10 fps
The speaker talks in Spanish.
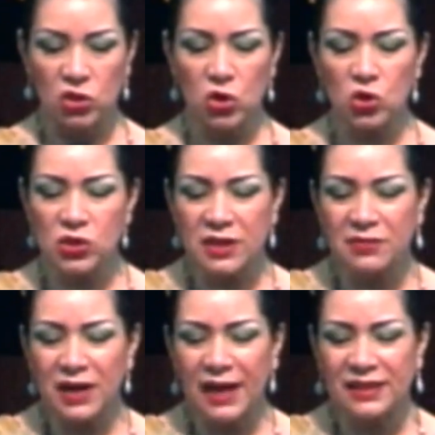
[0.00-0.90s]
Dios se
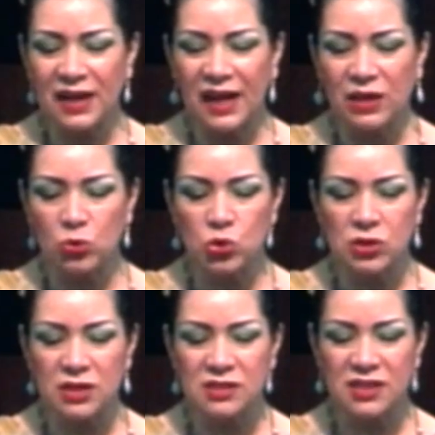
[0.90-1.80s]
revela ante la
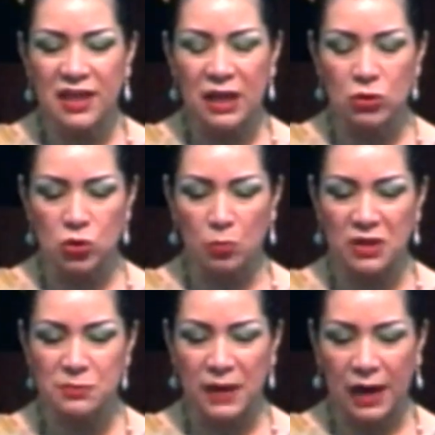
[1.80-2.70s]
injusticia de los
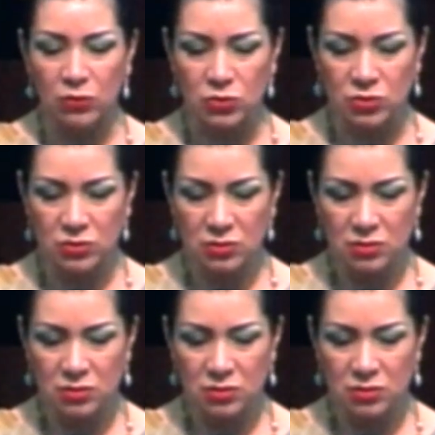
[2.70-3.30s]
hombres malos.